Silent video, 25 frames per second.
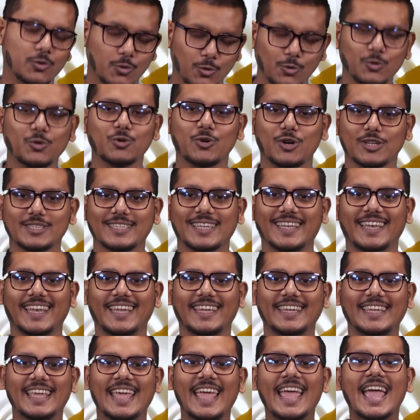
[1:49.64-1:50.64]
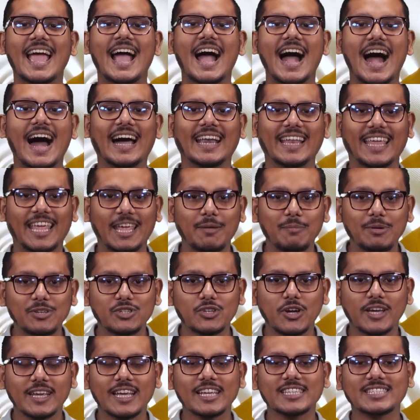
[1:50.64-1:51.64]
কোনো কথা নেই আর এ
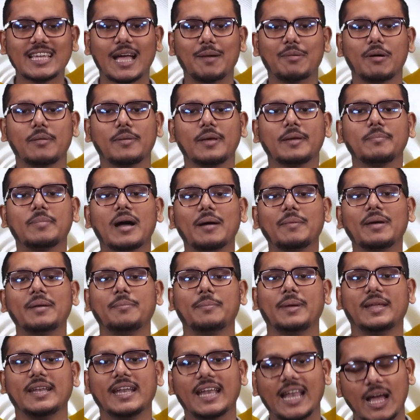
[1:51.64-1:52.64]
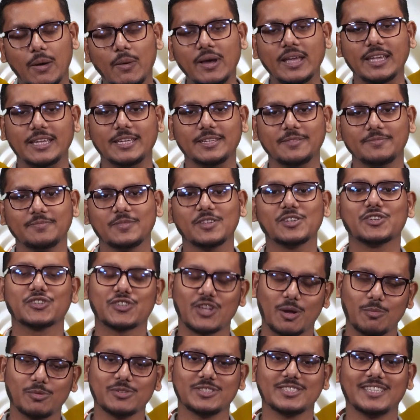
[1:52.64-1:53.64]
বিষয়কে স্বাভাবিকভাবে মেনে নেওয়াই
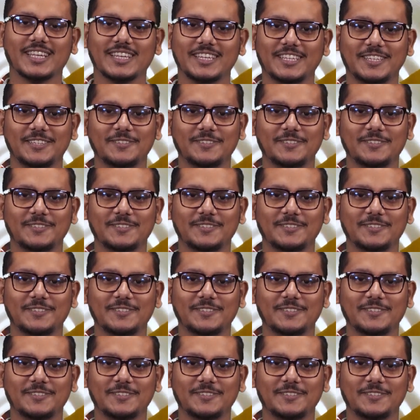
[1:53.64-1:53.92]
সমজদারি